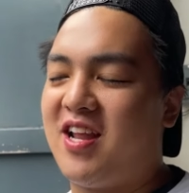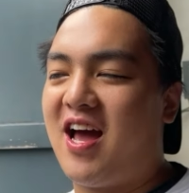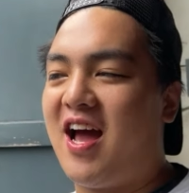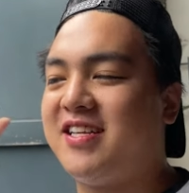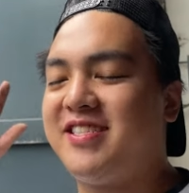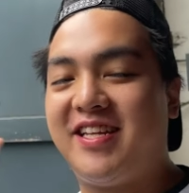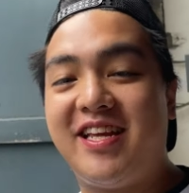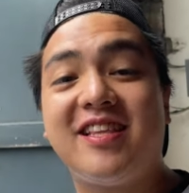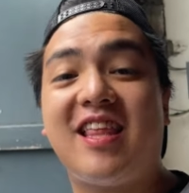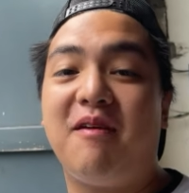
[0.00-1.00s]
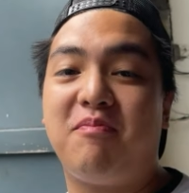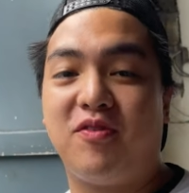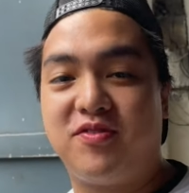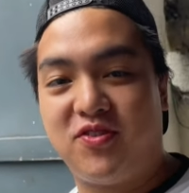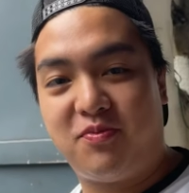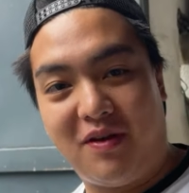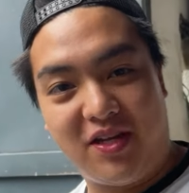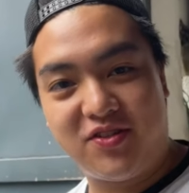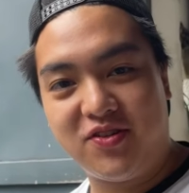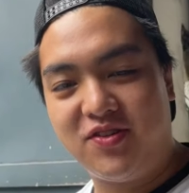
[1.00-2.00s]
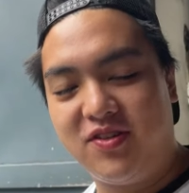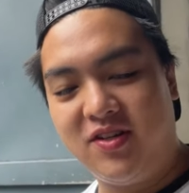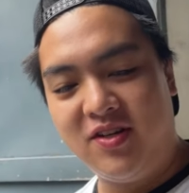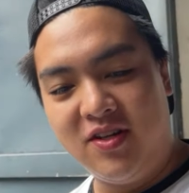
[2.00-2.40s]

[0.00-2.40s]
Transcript: na sinittype yung suspension.